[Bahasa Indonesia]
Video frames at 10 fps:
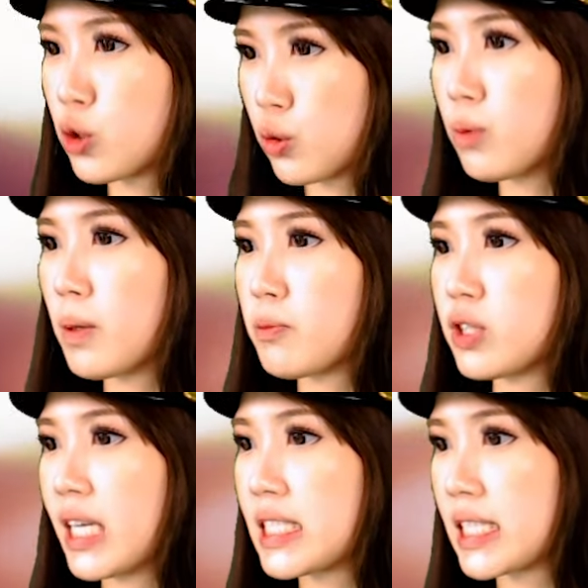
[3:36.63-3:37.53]
Su
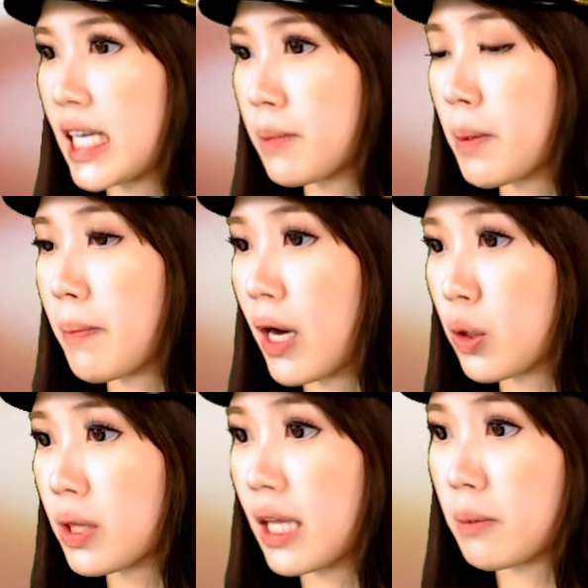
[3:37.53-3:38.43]
mempunyai skill
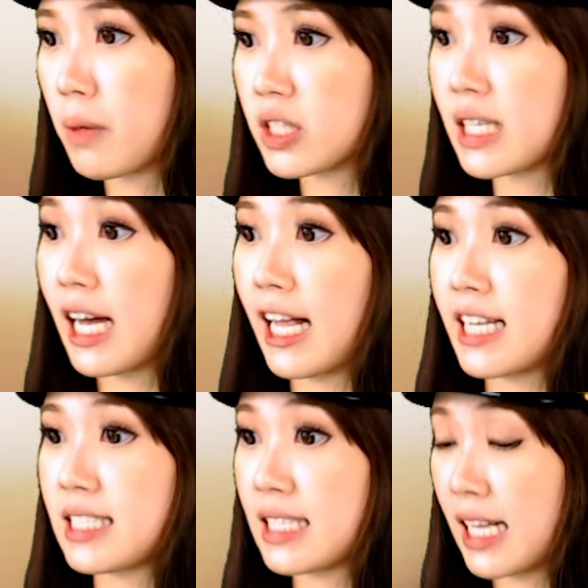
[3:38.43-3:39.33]
membangun landmark di
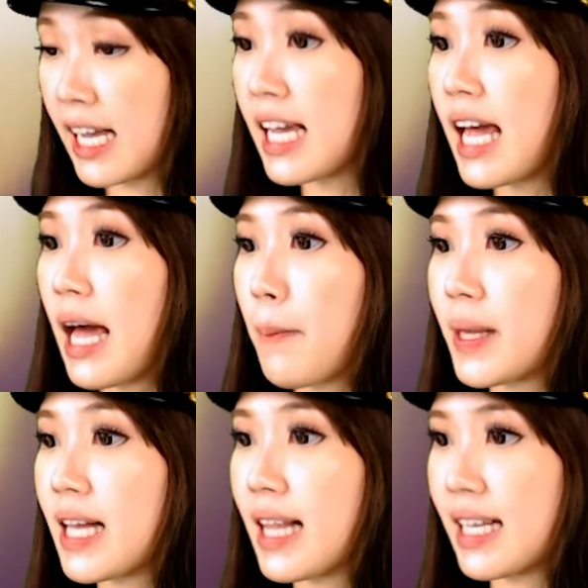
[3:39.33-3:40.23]
area sendiri
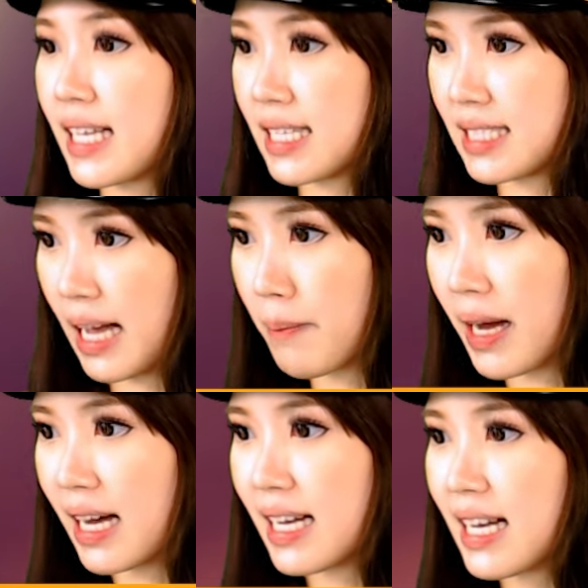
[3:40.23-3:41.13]
pada line yang
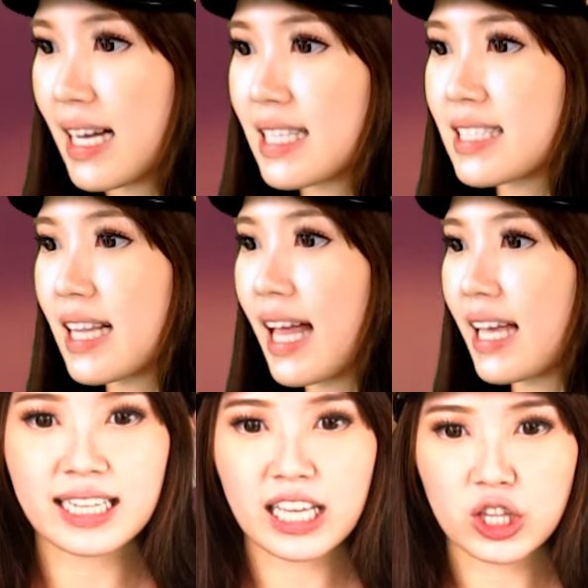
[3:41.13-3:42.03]
sama.
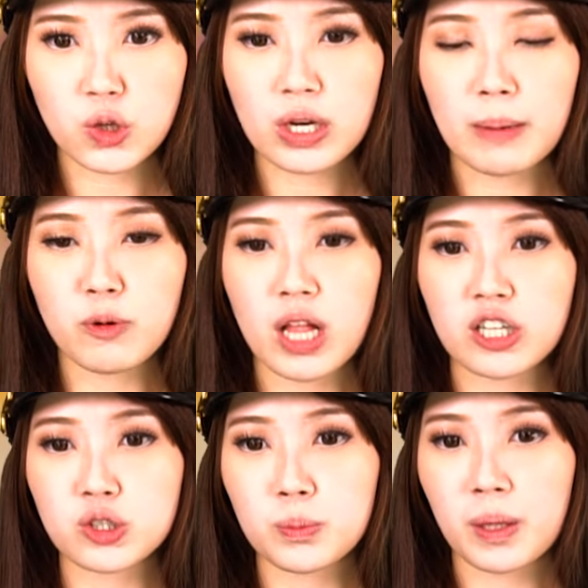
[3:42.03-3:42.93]
Selain itu, kamu
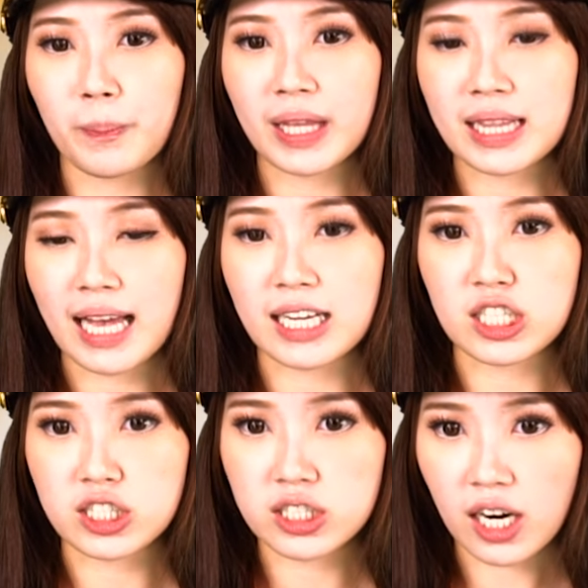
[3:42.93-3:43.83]
langsung berpindah
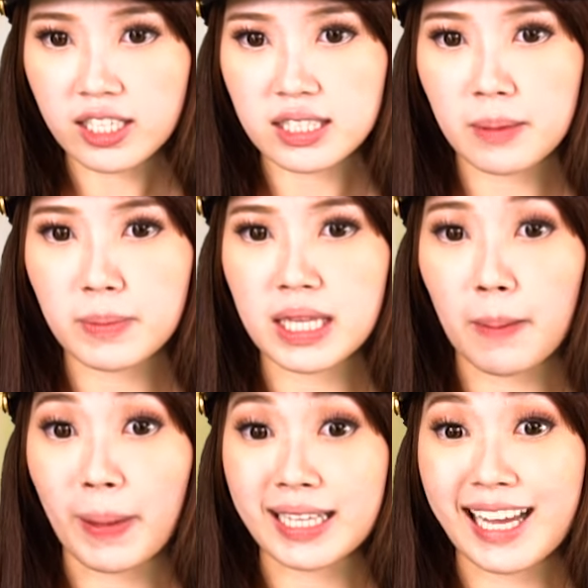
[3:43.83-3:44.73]
ke start dan
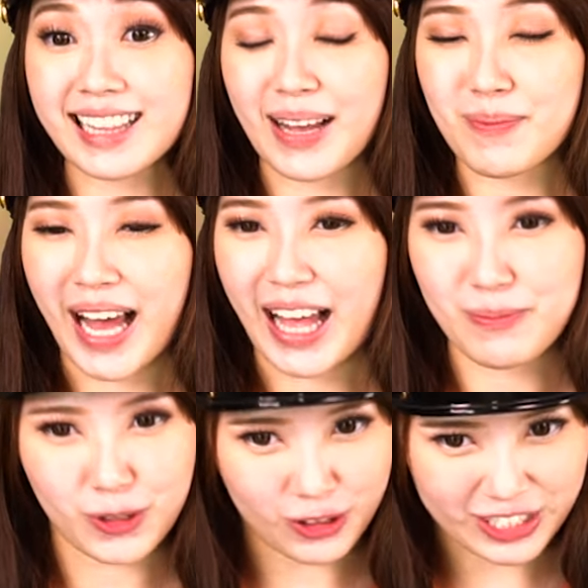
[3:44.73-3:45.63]
mendapatkan tambahan
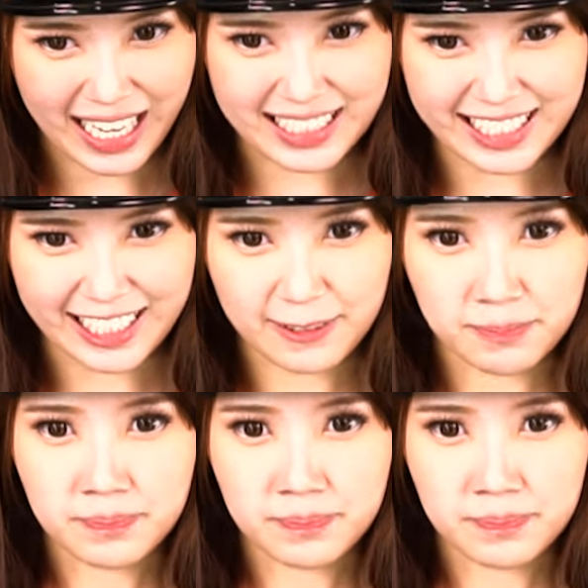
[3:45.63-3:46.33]
bonus gaji.